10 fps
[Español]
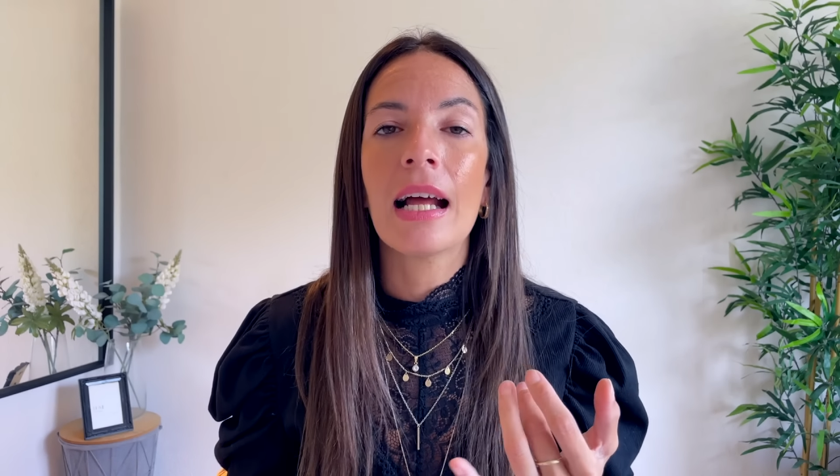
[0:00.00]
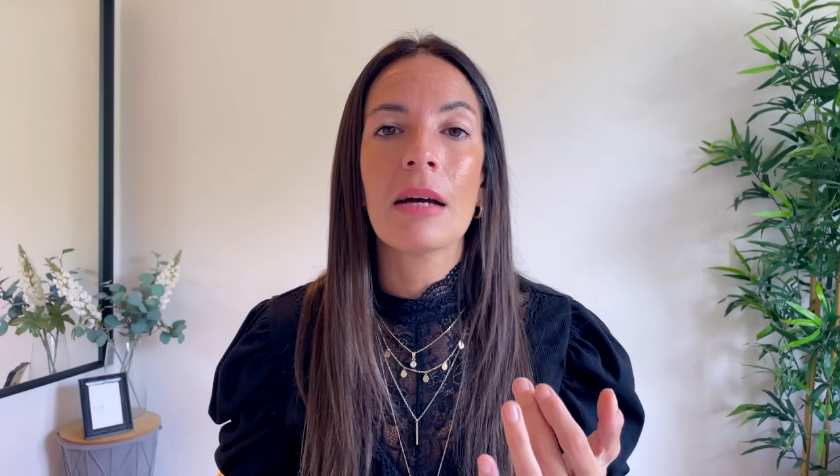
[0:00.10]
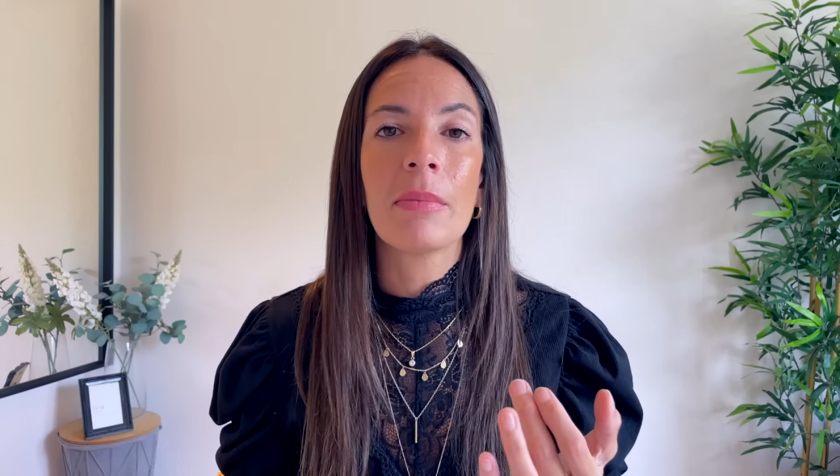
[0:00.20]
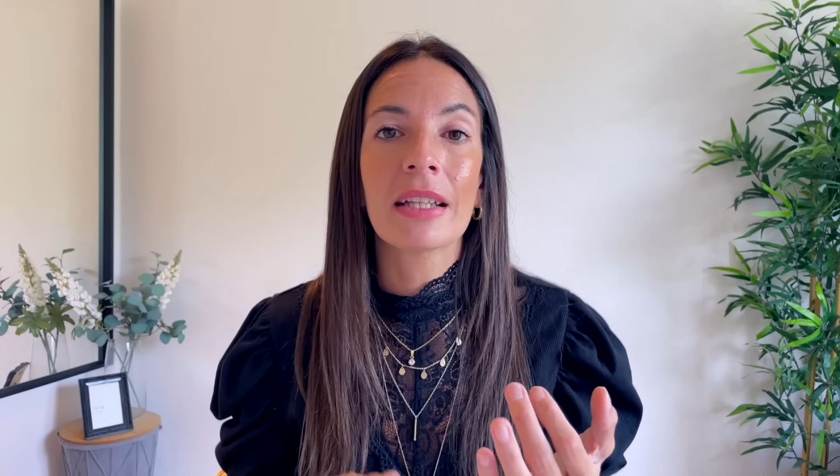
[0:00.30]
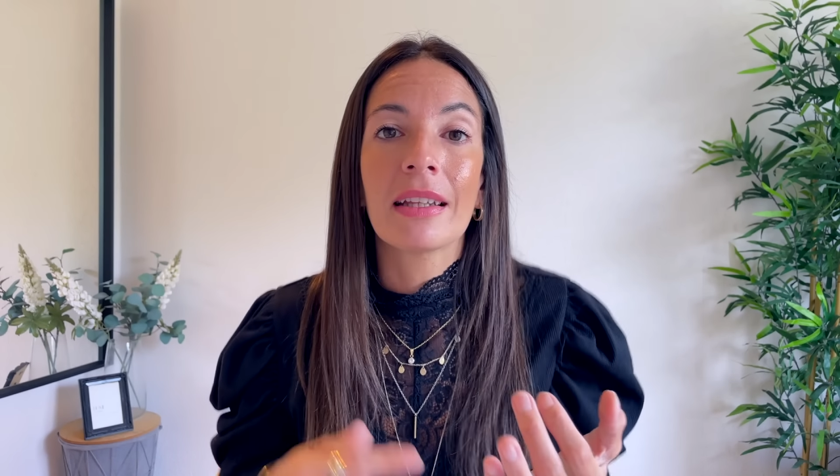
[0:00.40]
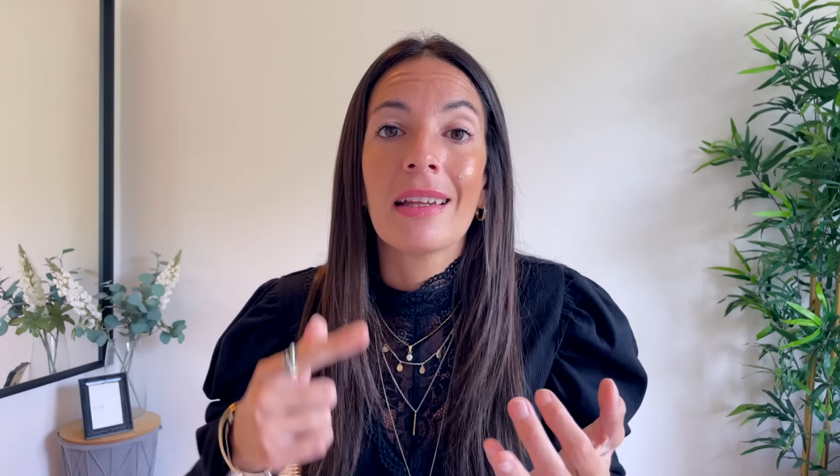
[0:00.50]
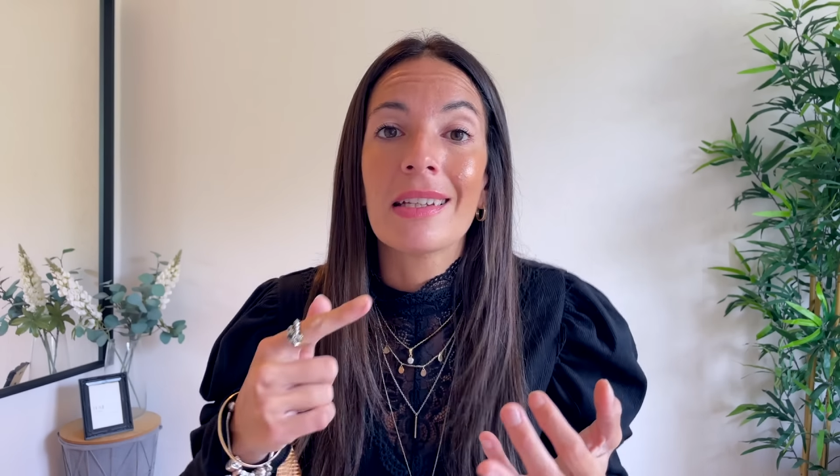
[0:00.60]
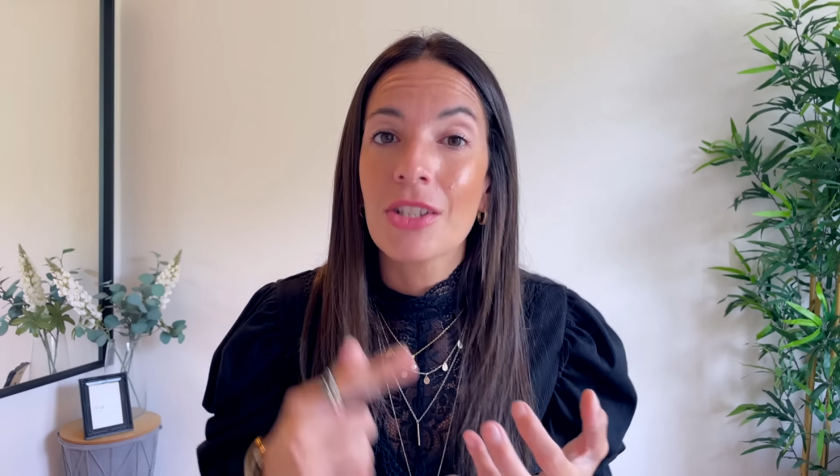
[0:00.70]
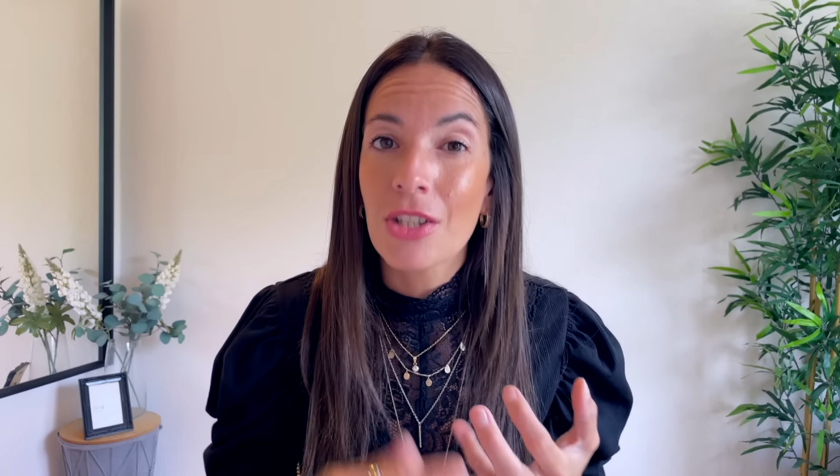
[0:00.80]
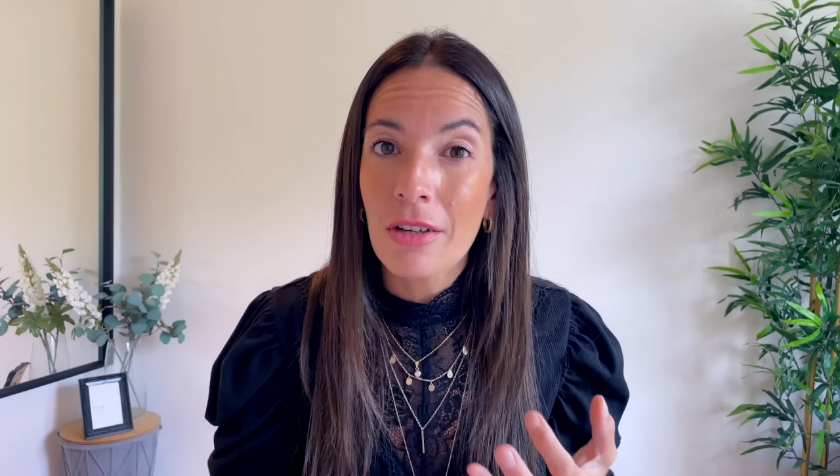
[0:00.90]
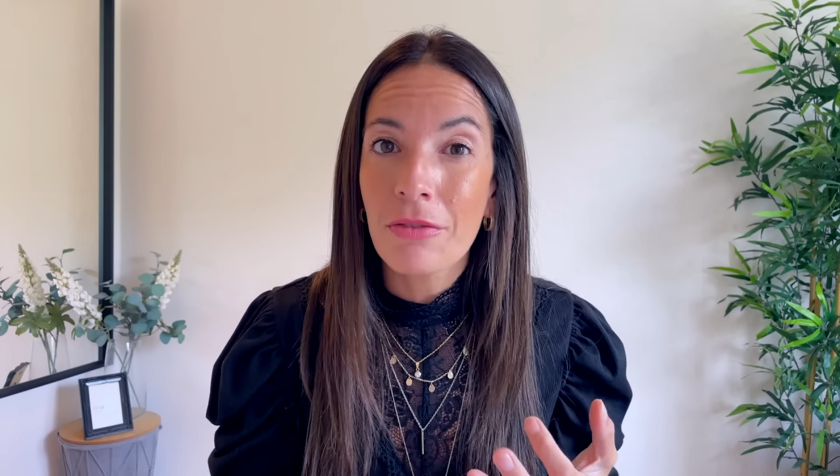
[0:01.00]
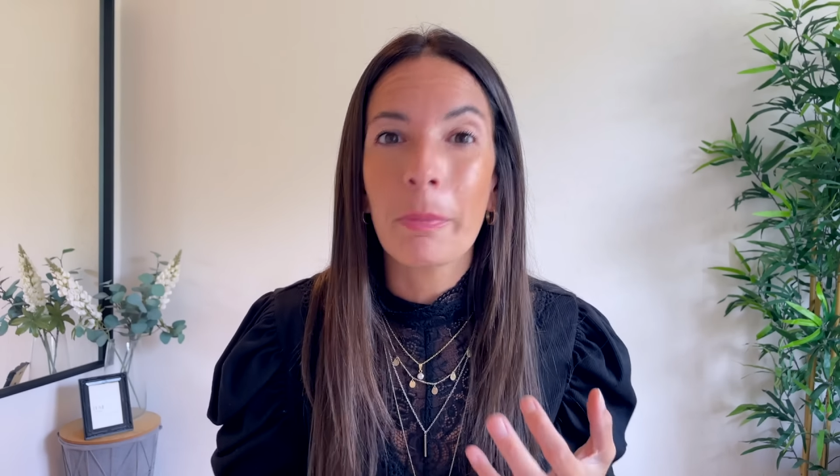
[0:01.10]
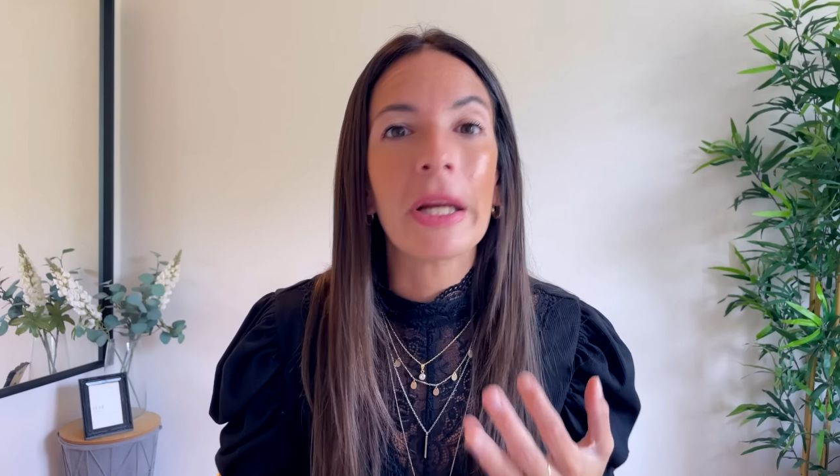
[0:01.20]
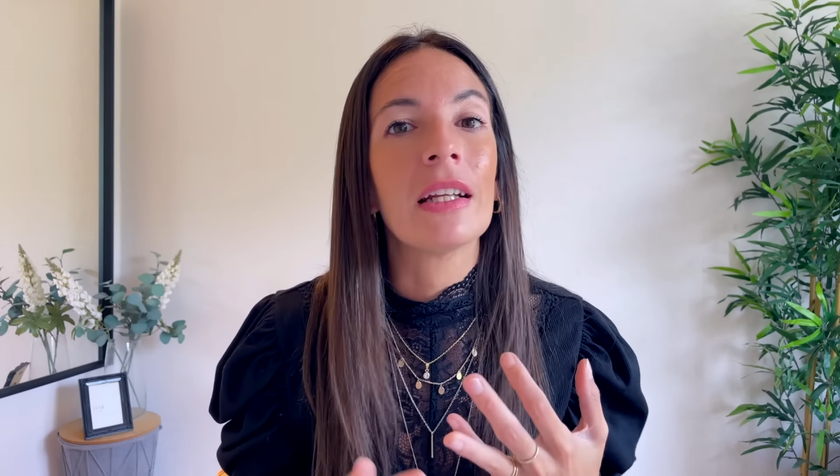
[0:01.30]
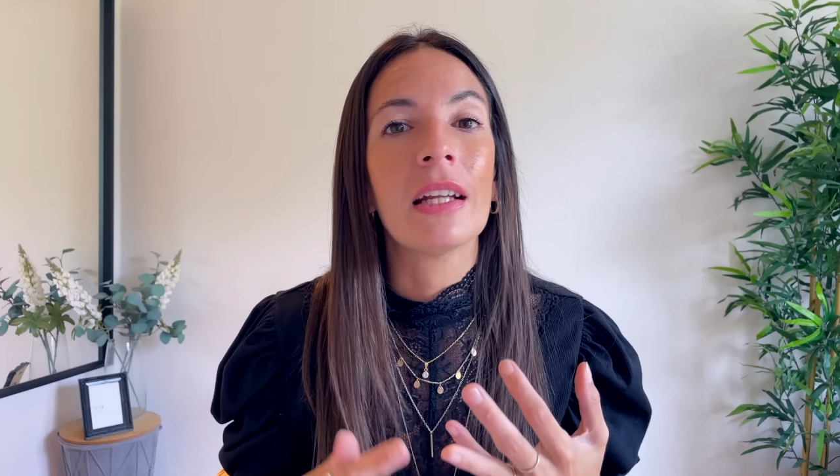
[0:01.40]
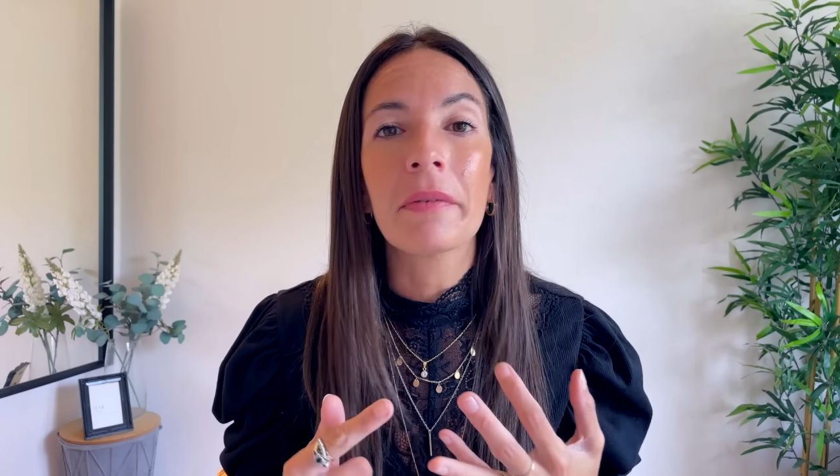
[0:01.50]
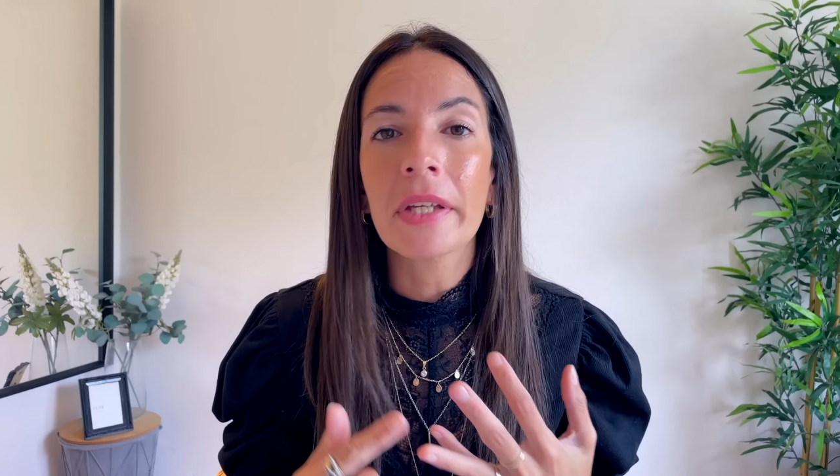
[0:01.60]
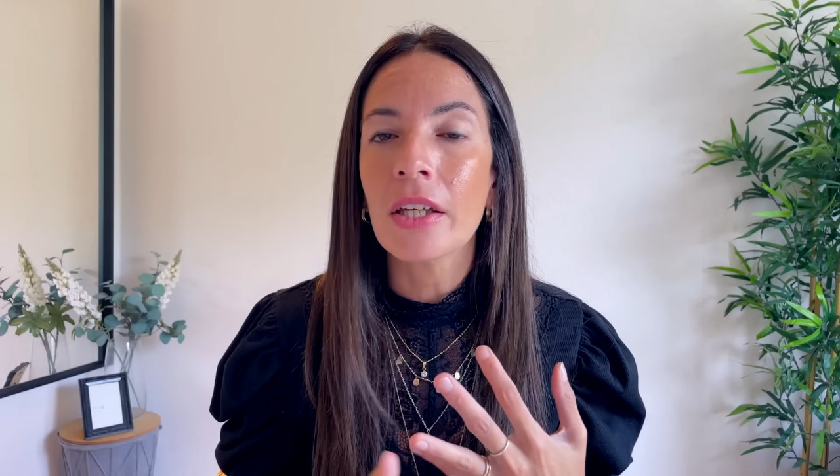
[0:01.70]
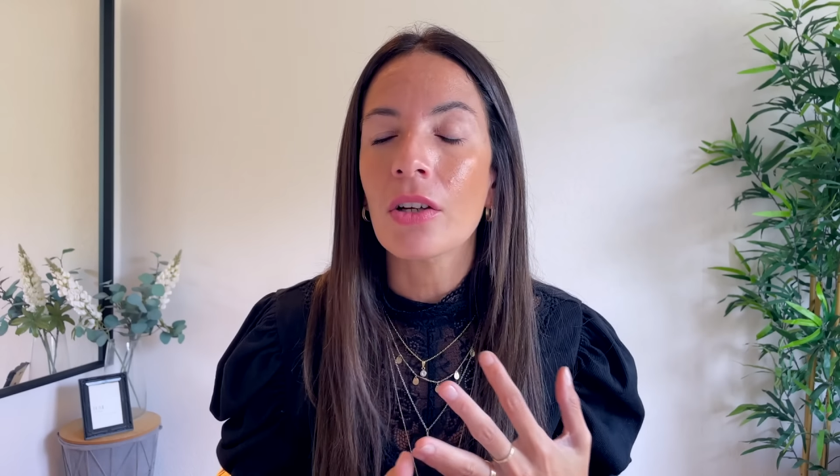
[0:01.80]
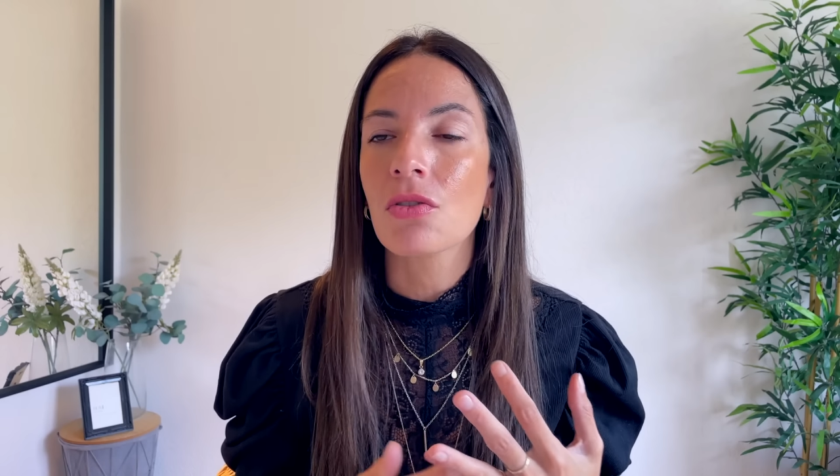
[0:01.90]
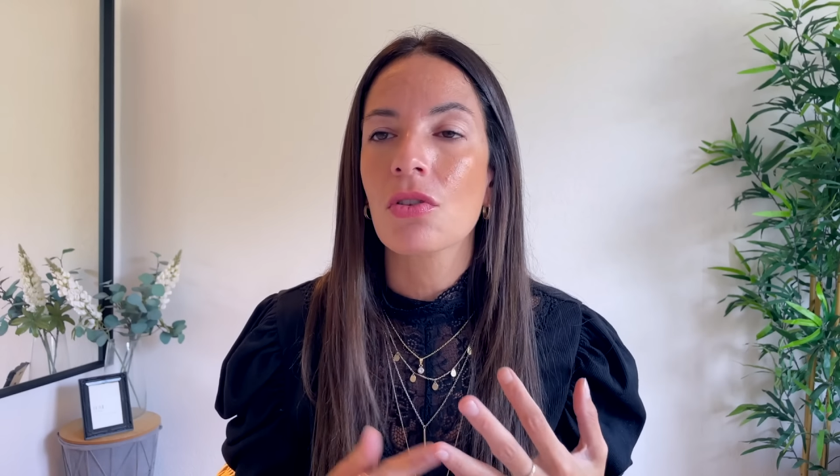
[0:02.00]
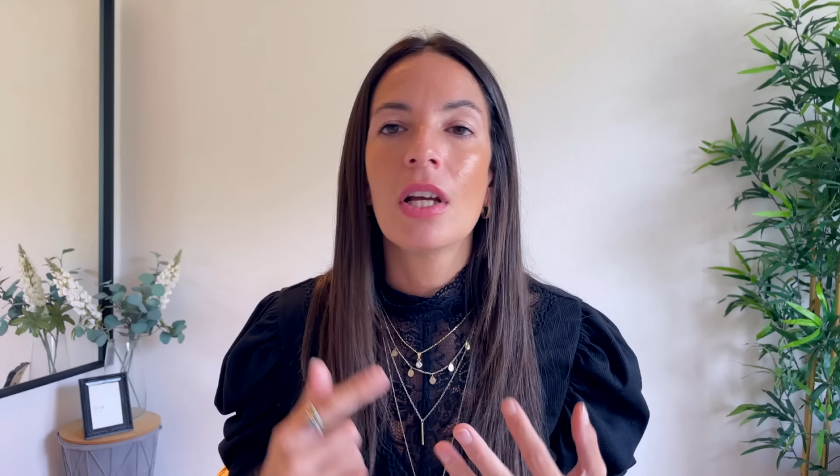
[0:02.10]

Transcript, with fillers: la parte de chef para navíos,